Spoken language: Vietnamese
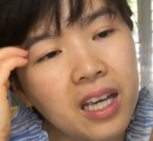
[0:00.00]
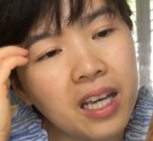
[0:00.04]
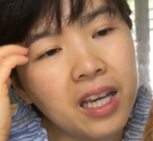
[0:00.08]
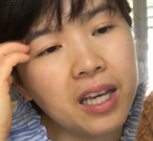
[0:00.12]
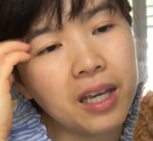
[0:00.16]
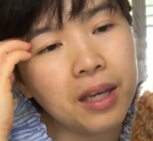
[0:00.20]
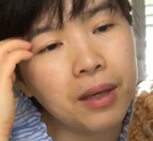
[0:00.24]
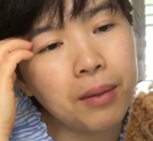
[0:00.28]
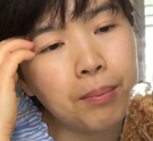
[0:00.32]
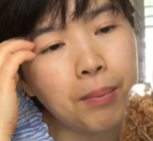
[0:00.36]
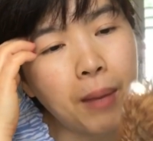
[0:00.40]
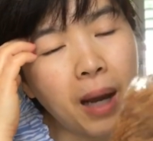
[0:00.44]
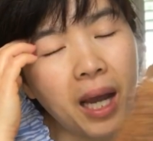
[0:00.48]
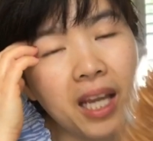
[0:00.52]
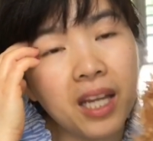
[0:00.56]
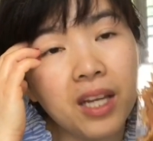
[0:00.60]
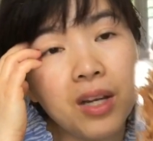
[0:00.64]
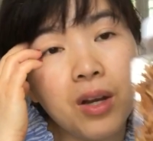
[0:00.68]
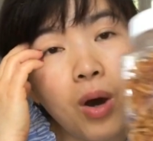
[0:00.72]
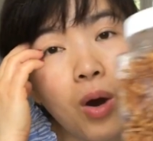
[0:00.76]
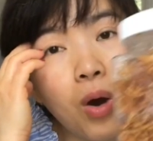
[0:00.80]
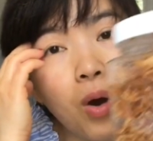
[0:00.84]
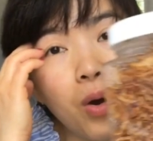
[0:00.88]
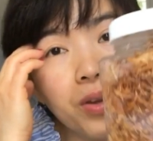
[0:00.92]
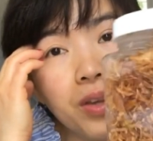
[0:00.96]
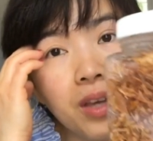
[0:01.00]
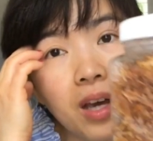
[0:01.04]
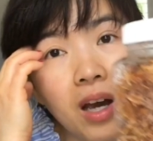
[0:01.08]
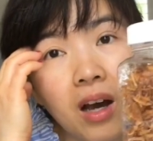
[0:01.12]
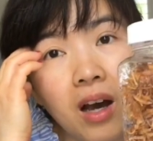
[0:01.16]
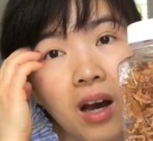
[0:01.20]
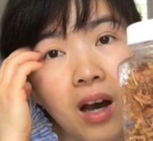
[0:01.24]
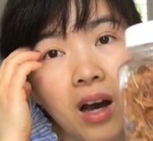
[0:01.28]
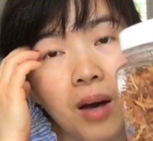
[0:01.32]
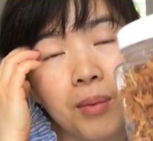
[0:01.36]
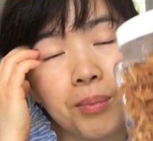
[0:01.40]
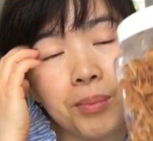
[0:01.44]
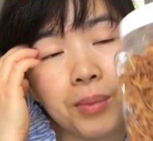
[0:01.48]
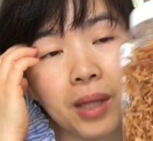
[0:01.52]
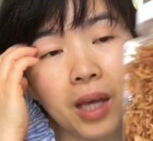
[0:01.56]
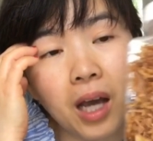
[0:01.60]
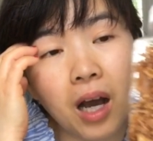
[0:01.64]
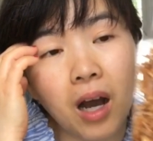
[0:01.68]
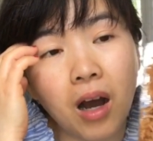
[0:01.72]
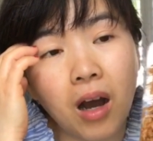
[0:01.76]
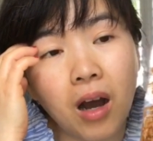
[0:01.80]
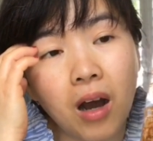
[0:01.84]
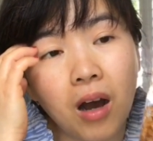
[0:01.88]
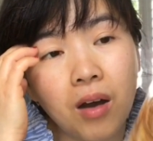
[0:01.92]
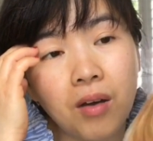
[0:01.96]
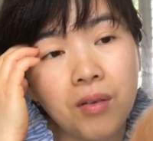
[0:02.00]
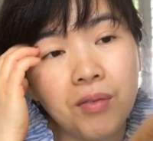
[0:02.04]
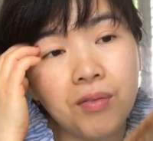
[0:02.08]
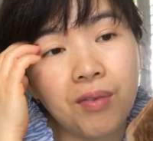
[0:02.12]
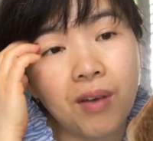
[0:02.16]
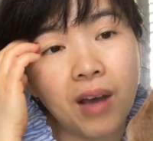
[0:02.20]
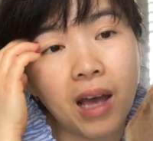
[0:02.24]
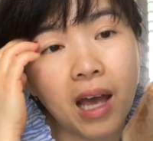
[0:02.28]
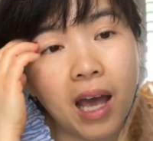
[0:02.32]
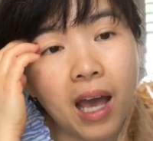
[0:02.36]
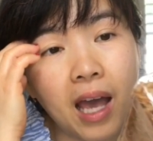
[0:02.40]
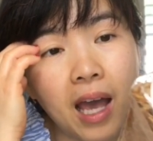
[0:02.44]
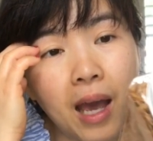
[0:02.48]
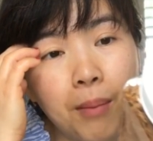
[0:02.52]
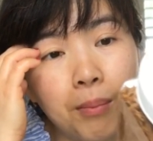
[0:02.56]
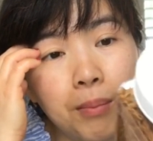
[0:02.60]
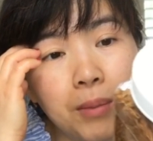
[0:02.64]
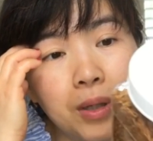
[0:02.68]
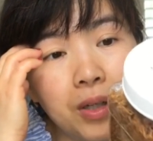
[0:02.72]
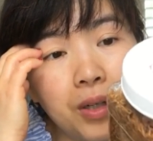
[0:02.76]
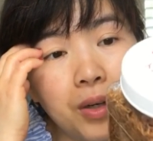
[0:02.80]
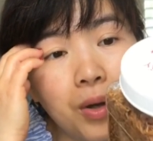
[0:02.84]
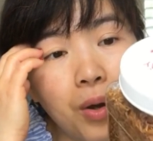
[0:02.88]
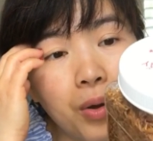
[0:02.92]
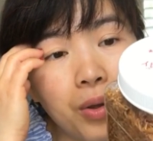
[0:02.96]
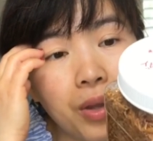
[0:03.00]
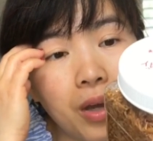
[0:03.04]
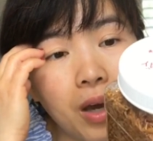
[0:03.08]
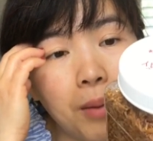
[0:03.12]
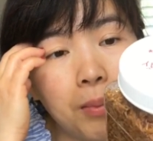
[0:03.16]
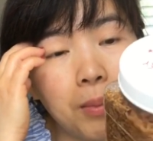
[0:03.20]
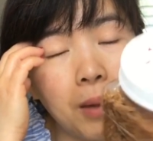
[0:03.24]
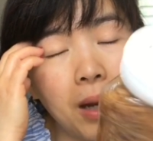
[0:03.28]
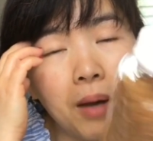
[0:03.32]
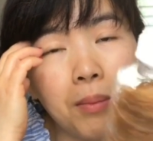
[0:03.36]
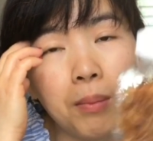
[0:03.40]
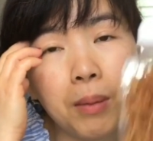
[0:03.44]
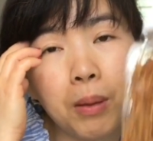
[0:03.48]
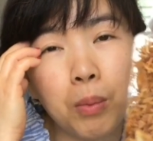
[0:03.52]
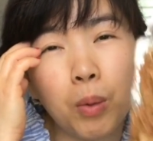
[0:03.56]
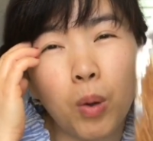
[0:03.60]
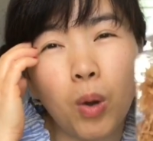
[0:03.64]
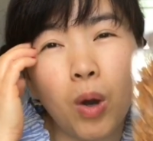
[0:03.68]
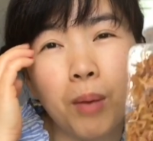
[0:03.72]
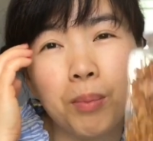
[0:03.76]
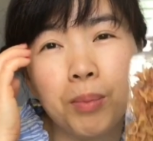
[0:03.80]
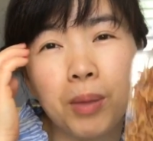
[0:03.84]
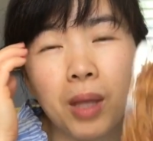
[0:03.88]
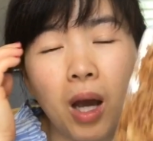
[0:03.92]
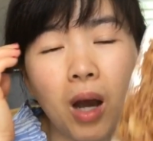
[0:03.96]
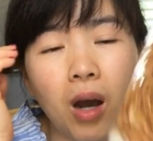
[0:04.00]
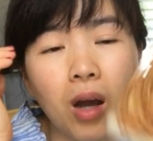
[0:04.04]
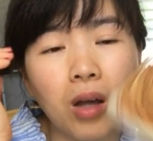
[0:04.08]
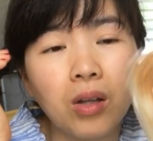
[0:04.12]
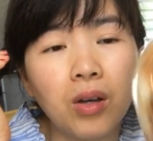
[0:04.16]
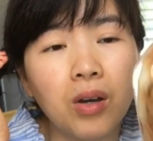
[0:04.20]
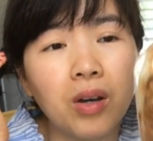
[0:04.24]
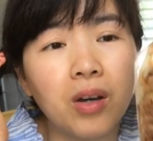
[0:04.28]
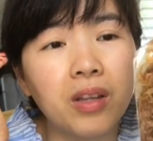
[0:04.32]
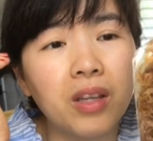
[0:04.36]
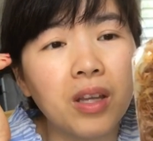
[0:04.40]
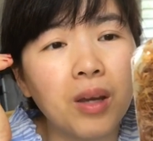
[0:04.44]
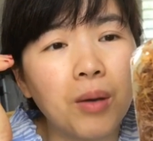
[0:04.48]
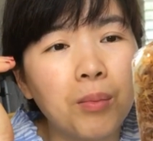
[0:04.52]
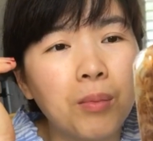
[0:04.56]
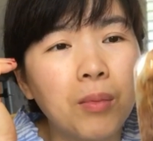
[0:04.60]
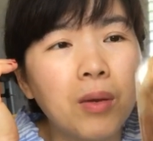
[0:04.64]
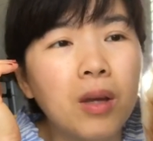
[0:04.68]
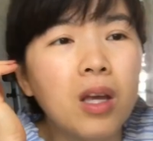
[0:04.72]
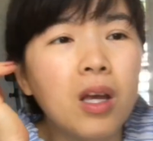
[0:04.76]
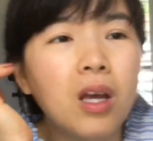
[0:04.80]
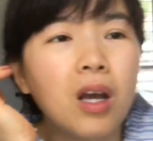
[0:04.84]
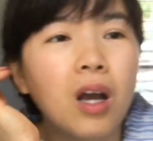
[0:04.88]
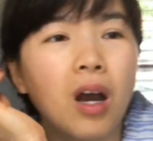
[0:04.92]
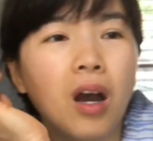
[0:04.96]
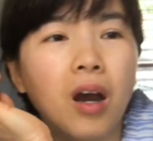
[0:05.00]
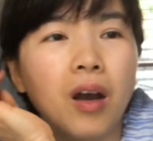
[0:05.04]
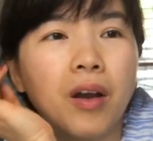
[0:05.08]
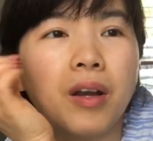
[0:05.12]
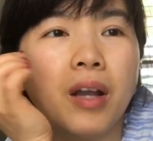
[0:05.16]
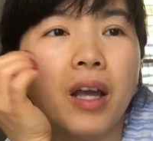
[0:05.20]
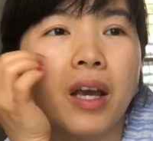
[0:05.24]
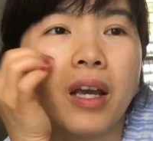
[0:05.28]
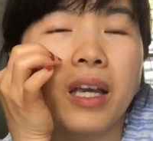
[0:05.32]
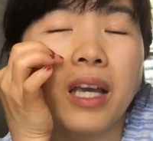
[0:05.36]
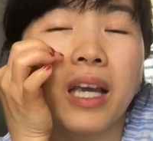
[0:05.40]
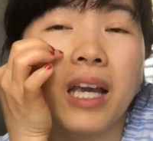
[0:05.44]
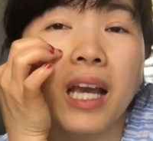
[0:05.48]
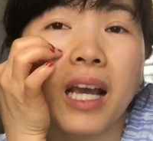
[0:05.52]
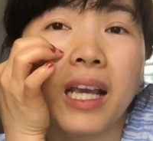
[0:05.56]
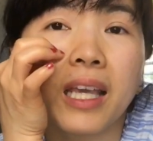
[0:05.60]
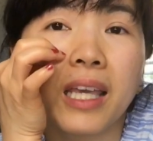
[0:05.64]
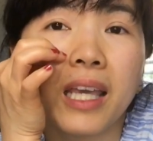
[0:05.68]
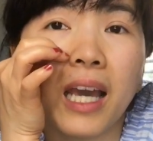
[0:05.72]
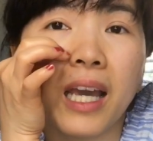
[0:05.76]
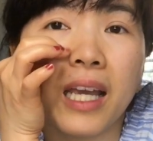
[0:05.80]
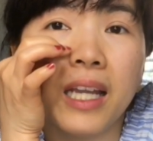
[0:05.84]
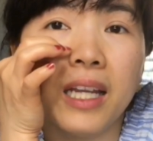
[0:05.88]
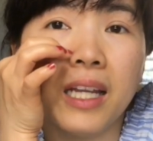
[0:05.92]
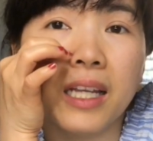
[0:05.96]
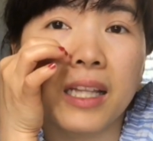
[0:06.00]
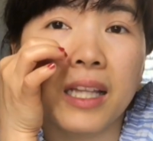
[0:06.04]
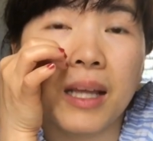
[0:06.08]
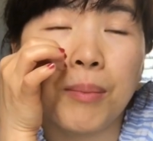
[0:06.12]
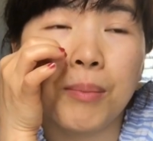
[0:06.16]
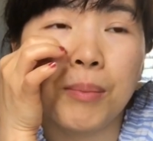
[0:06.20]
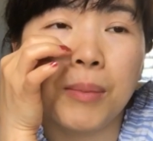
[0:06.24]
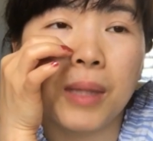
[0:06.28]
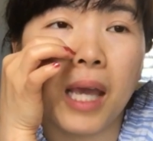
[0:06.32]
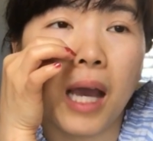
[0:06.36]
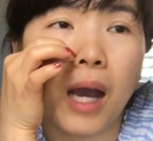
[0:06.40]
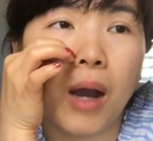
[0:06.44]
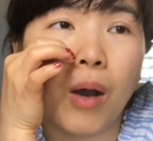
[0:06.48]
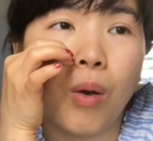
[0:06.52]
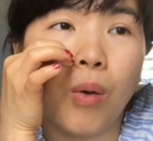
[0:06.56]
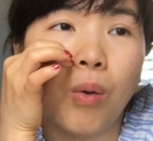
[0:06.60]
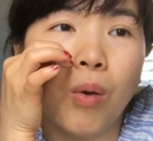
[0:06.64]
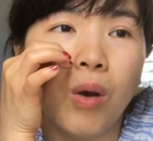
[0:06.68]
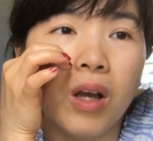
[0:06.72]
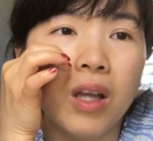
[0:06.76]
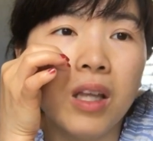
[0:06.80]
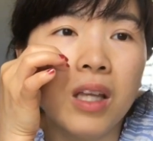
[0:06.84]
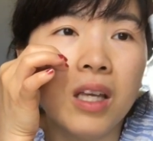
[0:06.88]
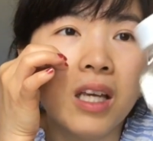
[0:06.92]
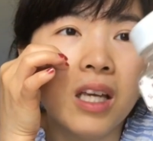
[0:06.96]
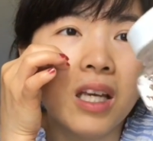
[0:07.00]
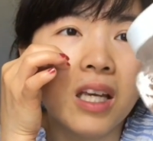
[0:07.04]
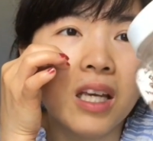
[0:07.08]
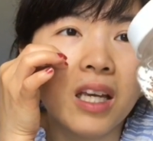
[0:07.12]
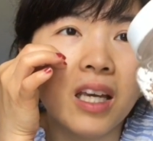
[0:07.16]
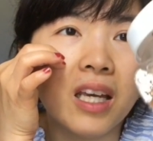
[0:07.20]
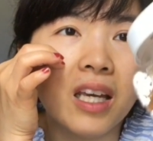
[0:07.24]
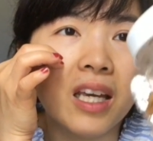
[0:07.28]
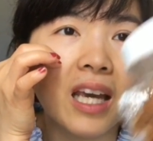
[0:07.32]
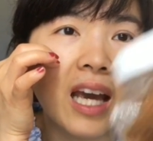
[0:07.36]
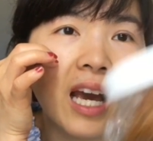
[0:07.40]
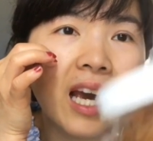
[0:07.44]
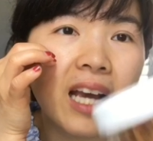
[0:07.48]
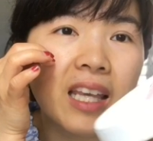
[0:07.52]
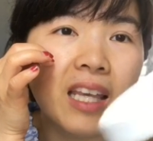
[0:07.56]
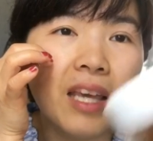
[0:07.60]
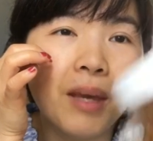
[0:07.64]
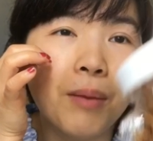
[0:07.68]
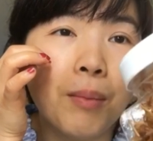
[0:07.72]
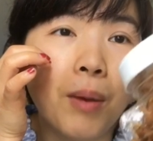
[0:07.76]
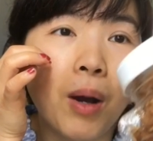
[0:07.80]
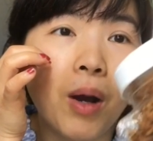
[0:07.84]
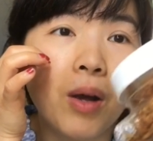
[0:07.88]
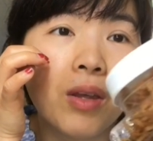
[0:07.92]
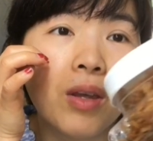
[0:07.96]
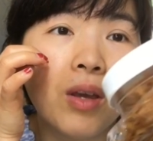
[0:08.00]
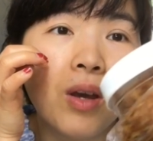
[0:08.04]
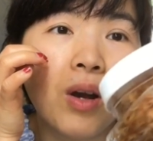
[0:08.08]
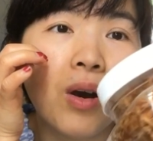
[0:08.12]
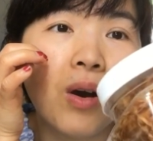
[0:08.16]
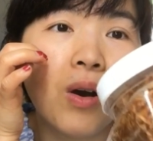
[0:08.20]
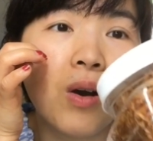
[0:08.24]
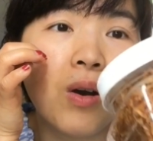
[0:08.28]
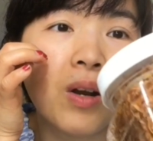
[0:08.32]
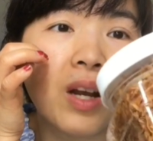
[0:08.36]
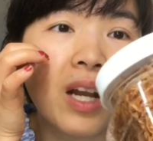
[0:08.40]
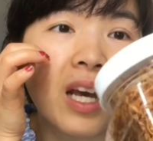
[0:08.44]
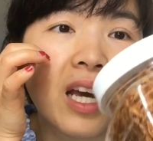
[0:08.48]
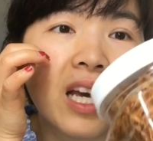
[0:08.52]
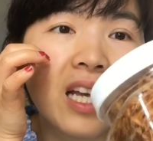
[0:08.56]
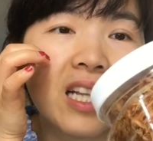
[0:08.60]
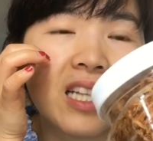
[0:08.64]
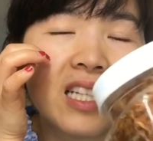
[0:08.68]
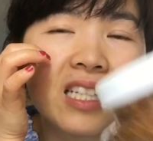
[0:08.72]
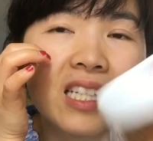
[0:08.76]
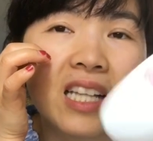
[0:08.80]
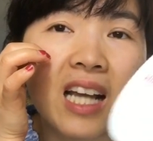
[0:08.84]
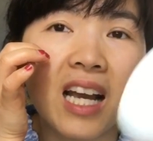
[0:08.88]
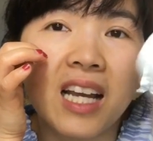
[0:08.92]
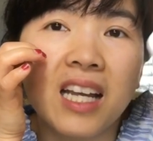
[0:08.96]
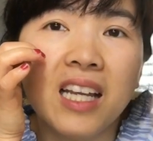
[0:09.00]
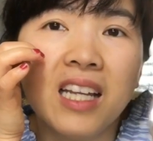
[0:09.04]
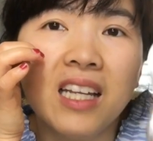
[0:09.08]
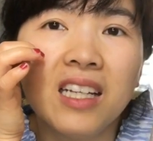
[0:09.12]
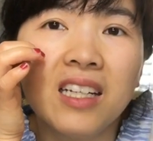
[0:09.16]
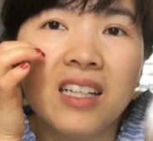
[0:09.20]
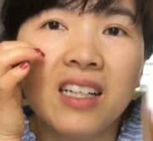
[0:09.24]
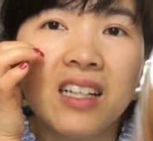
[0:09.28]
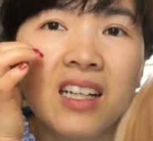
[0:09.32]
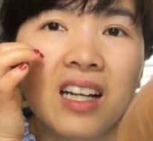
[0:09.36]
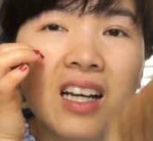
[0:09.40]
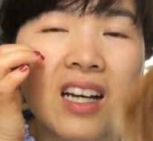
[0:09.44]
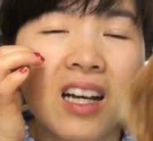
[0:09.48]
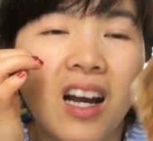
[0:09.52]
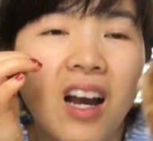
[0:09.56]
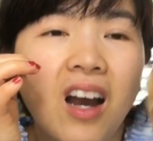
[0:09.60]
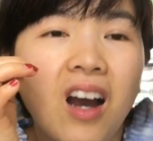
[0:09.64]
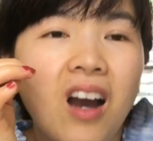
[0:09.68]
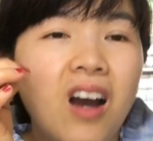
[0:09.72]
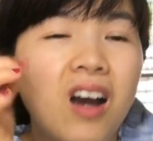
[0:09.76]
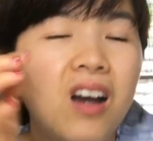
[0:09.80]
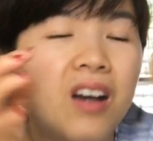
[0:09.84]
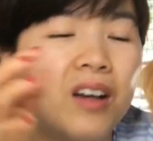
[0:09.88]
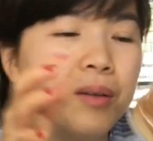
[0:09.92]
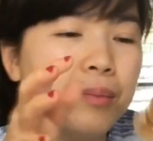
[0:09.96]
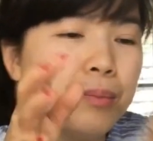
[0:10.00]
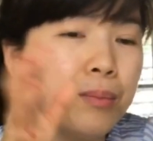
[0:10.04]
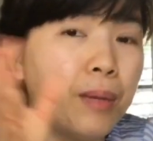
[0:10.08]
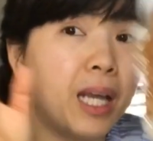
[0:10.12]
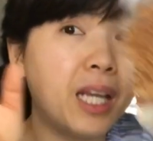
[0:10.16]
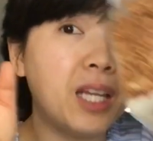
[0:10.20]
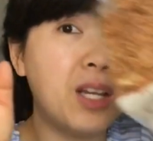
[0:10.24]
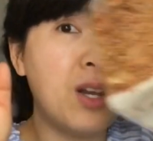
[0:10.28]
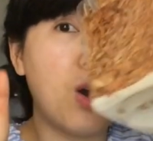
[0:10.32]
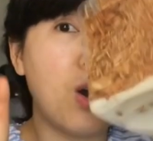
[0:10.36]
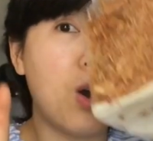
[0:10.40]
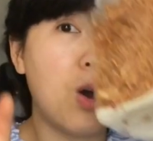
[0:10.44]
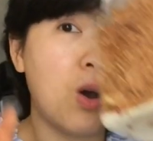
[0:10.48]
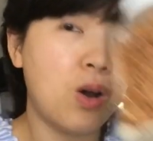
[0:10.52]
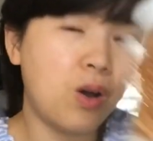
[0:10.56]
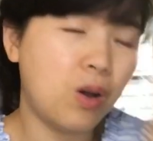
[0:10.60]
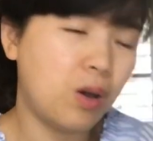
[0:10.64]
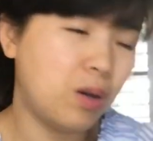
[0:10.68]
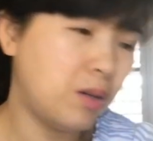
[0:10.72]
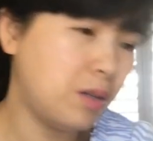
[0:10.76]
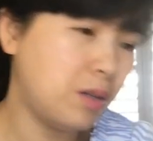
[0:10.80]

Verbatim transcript: thì 7 đô cho hộp nhỏ và 10 đô cho hộp lớn mình mua hộp nhỏ thôi ở trong họ để cái khăn giấy để thấm dầu á thì ăn gì bỏ vô là hành sấy rất là ngon 7 đô